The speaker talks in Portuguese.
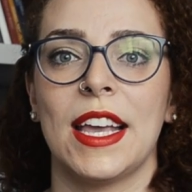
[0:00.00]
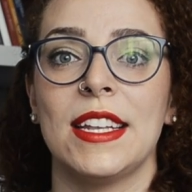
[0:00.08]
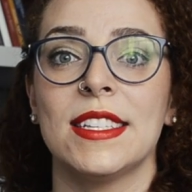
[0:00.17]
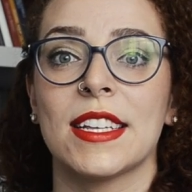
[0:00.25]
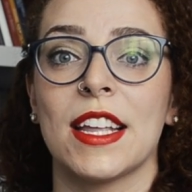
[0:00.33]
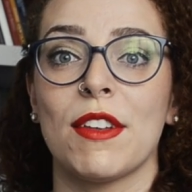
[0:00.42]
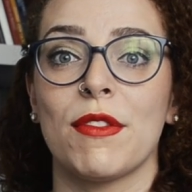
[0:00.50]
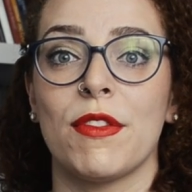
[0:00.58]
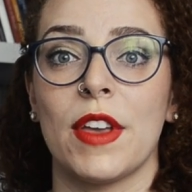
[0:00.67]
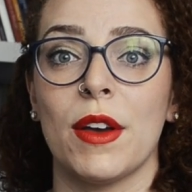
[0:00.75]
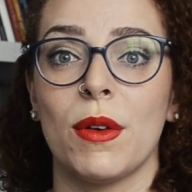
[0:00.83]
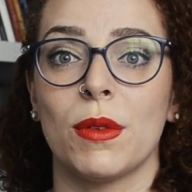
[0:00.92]
Ele
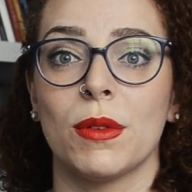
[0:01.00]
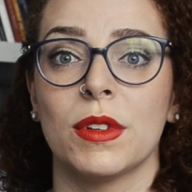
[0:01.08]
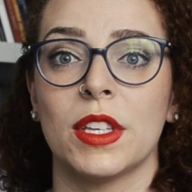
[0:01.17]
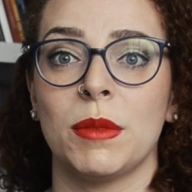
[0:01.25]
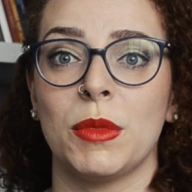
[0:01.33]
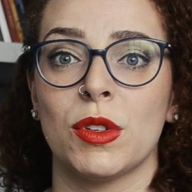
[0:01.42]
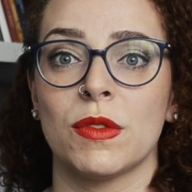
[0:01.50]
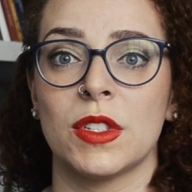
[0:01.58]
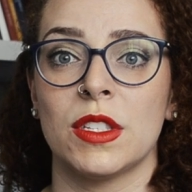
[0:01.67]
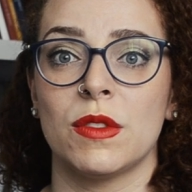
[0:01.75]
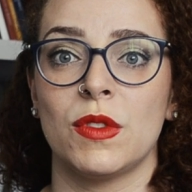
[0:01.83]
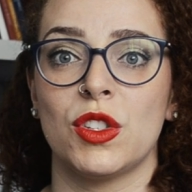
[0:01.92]
escreveu em
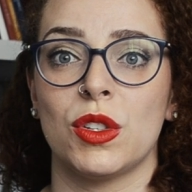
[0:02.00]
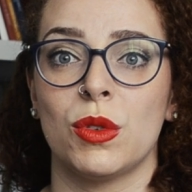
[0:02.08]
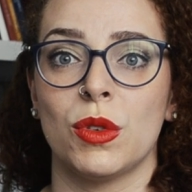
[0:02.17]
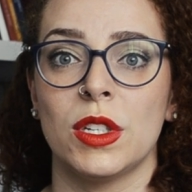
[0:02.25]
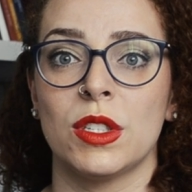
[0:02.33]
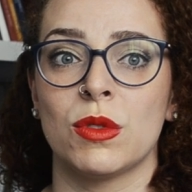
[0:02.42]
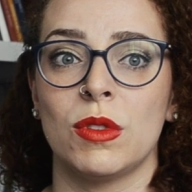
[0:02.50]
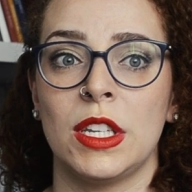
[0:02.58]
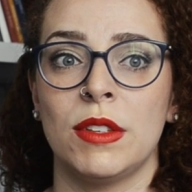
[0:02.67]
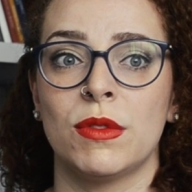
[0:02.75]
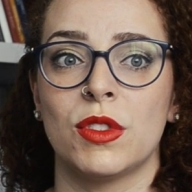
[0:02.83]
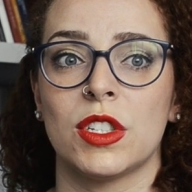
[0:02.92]
1922 o
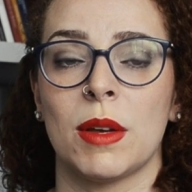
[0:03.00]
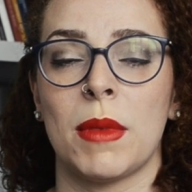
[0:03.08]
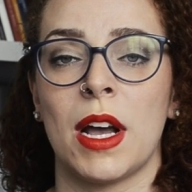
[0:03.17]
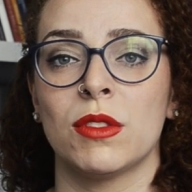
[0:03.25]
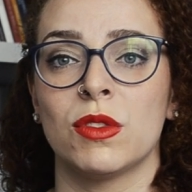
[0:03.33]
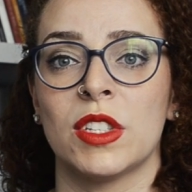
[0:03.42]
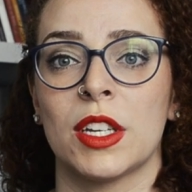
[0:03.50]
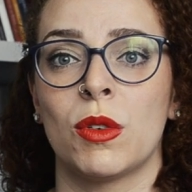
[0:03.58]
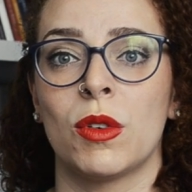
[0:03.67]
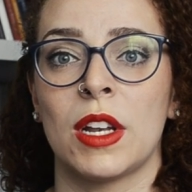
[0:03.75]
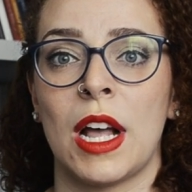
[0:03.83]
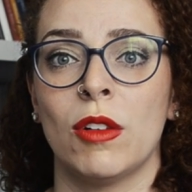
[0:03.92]
livro chamado Os
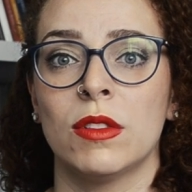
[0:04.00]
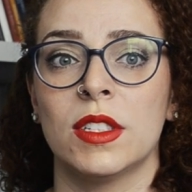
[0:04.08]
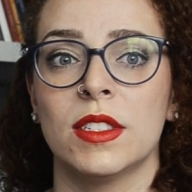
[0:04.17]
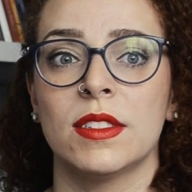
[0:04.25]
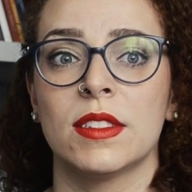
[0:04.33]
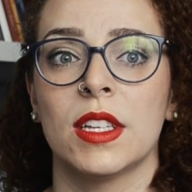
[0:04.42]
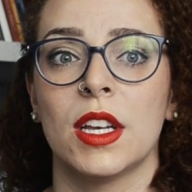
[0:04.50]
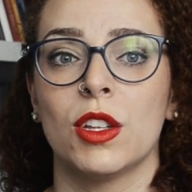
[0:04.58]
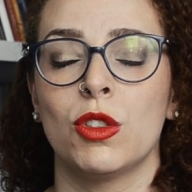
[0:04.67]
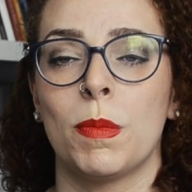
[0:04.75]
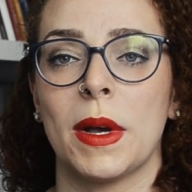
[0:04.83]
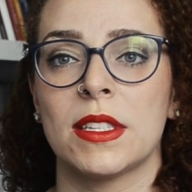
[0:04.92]
Argonautas
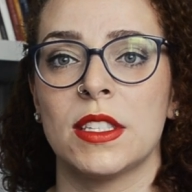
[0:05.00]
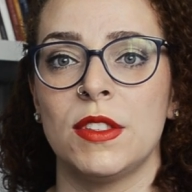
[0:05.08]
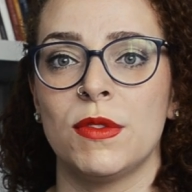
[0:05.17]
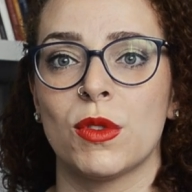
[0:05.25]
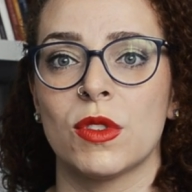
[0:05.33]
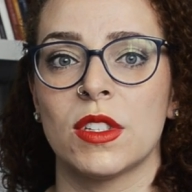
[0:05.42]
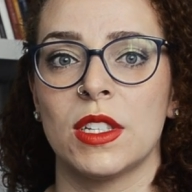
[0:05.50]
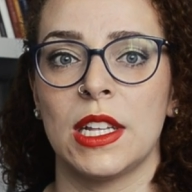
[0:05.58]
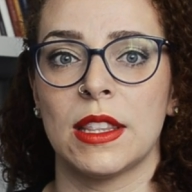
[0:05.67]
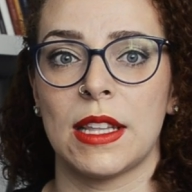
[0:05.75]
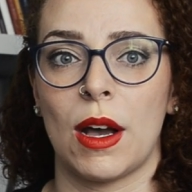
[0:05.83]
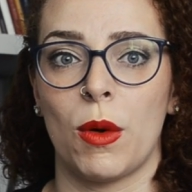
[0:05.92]
do Pacífico
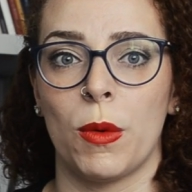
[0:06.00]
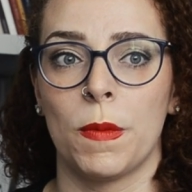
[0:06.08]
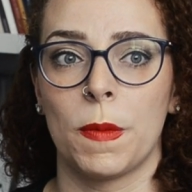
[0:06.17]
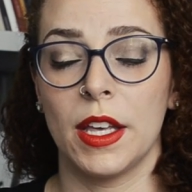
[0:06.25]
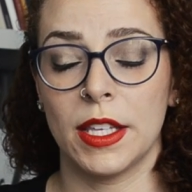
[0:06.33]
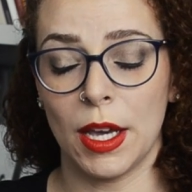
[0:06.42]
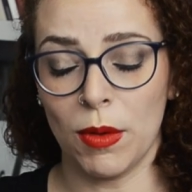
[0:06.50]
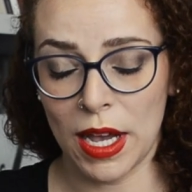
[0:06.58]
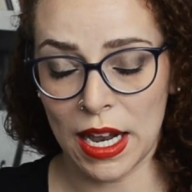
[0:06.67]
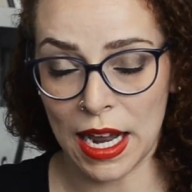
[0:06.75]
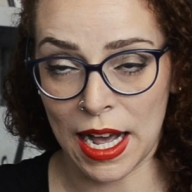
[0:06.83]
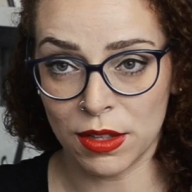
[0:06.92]
Ocidental, que é um
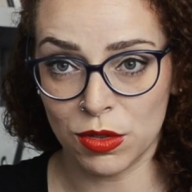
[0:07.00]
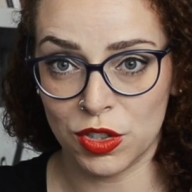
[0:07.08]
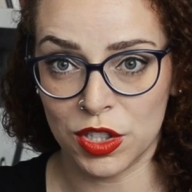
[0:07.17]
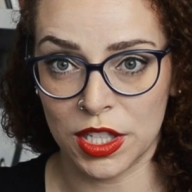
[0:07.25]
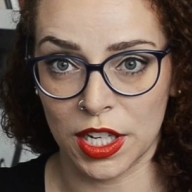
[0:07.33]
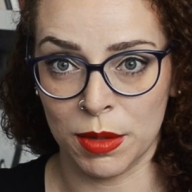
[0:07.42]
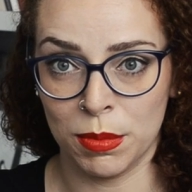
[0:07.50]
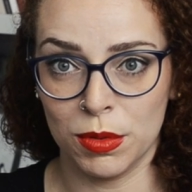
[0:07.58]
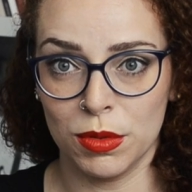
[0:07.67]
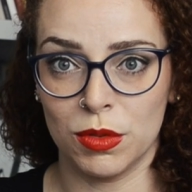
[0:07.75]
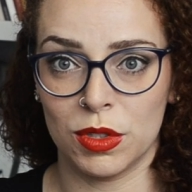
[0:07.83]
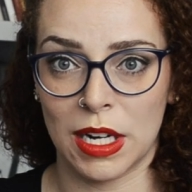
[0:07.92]
relato de
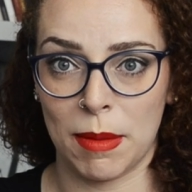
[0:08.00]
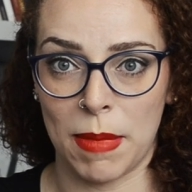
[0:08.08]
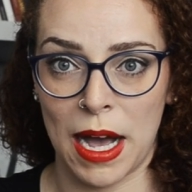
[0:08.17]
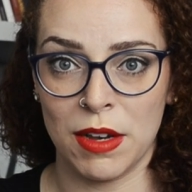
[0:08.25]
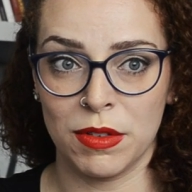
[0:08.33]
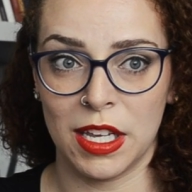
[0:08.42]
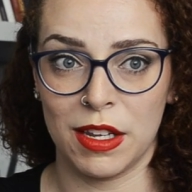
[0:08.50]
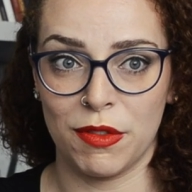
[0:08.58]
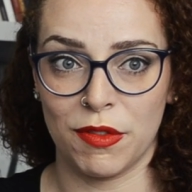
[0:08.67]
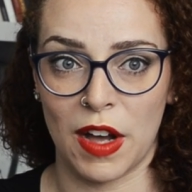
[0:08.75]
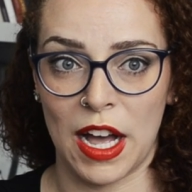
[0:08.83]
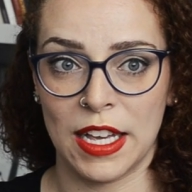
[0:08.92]
campo do trabalho que ele
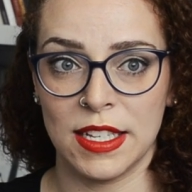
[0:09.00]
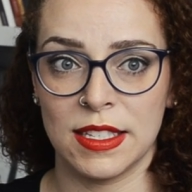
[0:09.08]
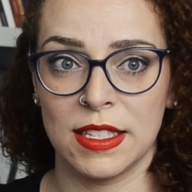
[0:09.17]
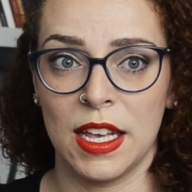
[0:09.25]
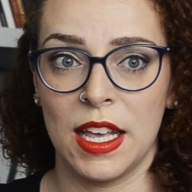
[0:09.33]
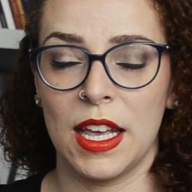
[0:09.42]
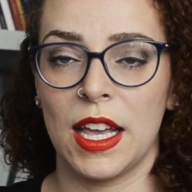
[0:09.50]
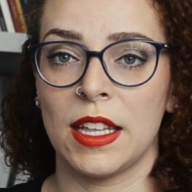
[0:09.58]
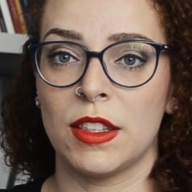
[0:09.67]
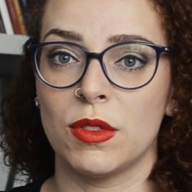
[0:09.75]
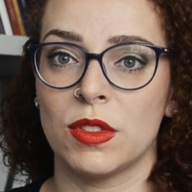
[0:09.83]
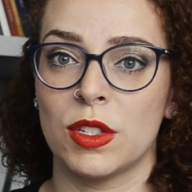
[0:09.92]
faz
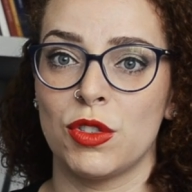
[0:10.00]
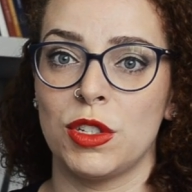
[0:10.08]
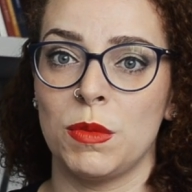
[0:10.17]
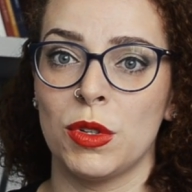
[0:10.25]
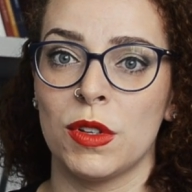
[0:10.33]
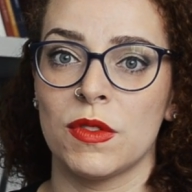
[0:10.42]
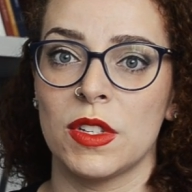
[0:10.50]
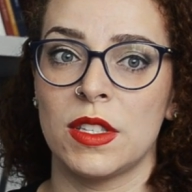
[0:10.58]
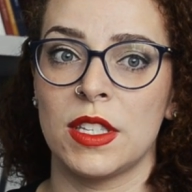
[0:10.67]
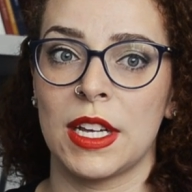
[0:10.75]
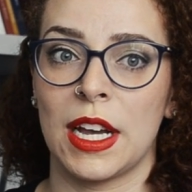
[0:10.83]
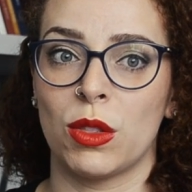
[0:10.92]
entre os anos de
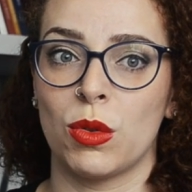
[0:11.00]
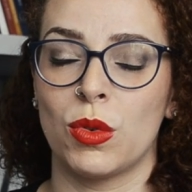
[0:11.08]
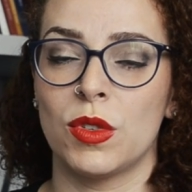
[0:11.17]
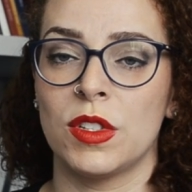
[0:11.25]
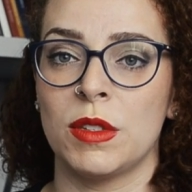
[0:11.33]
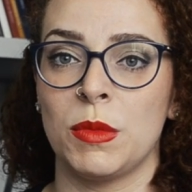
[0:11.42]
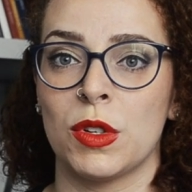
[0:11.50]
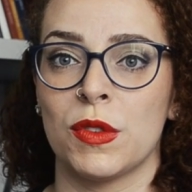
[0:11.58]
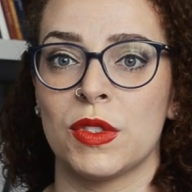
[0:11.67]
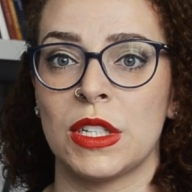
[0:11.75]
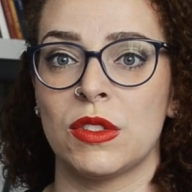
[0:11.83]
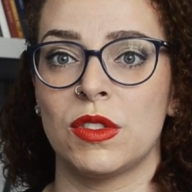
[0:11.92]
1914 e
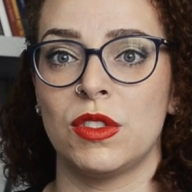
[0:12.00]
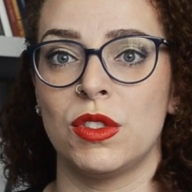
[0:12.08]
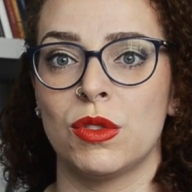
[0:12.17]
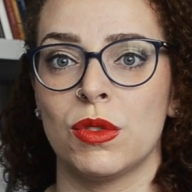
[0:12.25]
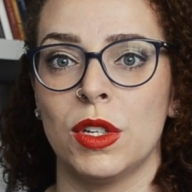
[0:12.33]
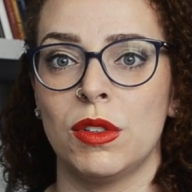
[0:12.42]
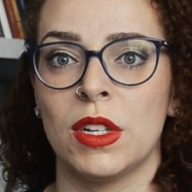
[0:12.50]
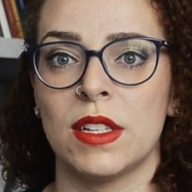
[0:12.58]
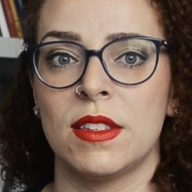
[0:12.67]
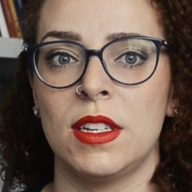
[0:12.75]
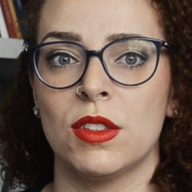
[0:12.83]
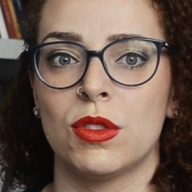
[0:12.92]
1918
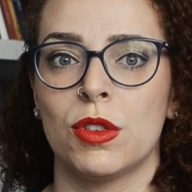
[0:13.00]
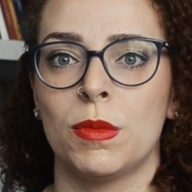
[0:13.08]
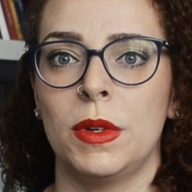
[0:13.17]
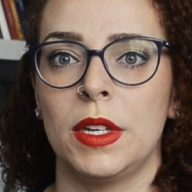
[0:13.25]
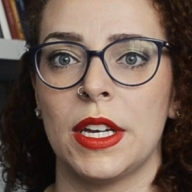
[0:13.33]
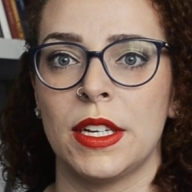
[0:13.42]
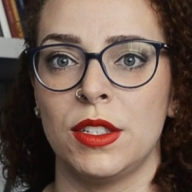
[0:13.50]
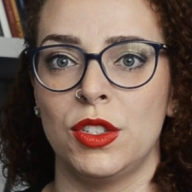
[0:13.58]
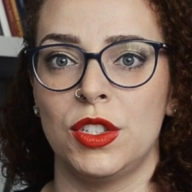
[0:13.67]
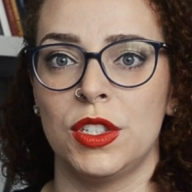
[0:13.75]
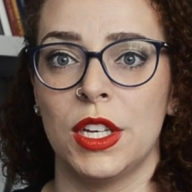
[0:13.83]
nas Ilhas Trobriand.